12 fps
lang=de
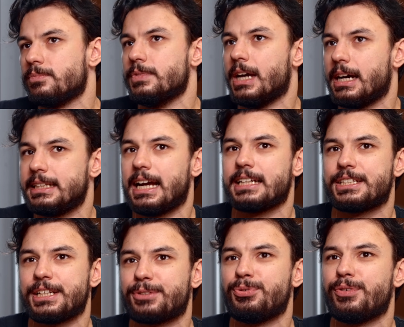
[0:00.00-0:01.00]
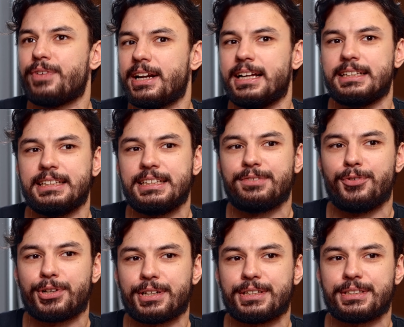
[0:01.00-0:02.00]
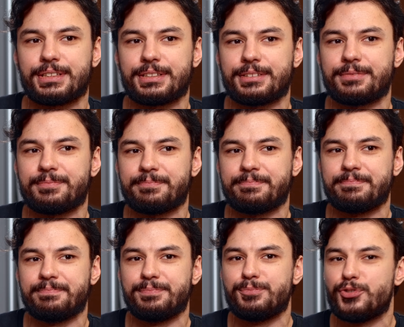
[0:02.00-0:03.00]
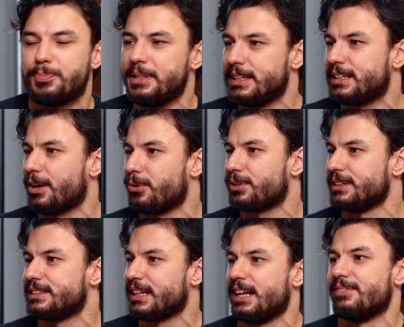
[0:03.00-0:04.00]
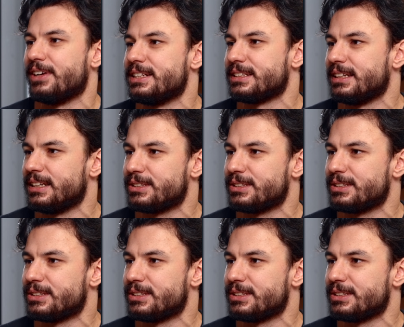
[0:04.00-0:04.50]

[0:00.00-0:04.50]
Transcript: Hm? Ja, die Architekturen waren halt nicht wirklich spieletauglich teilweise.